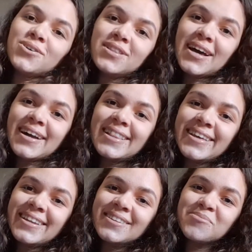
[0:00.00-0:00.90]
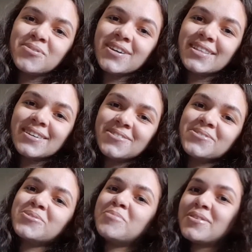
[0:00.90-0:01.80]
Olá, galerinha do meu canal,
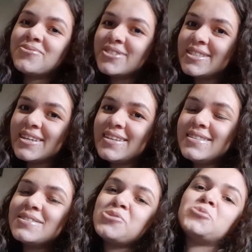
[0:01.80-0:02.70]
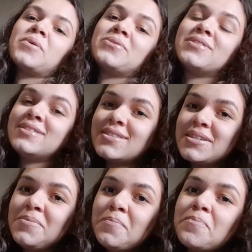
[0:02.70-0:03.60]
tudo bem com vocês? Eu espero que sim.